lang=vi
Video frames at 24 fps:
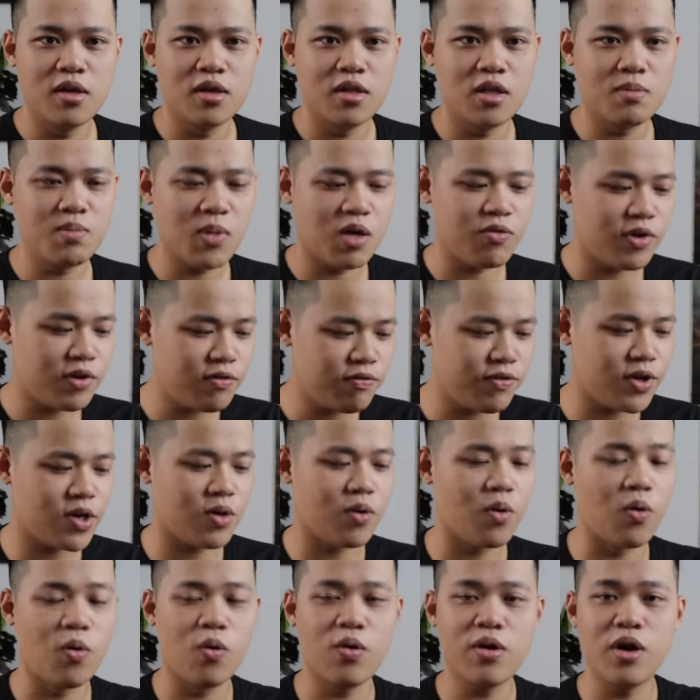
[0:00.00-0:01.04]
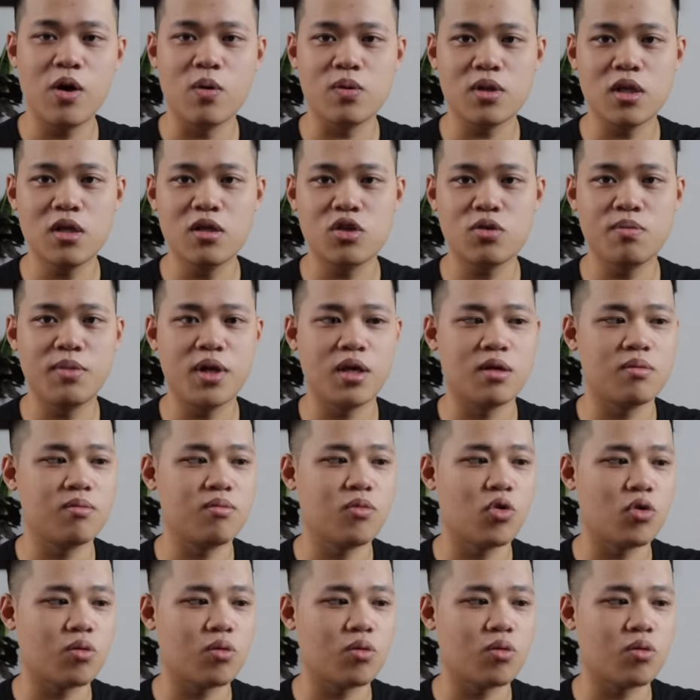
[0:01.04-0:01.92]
nhưng mà vẫn phải cố đầu tư cho mình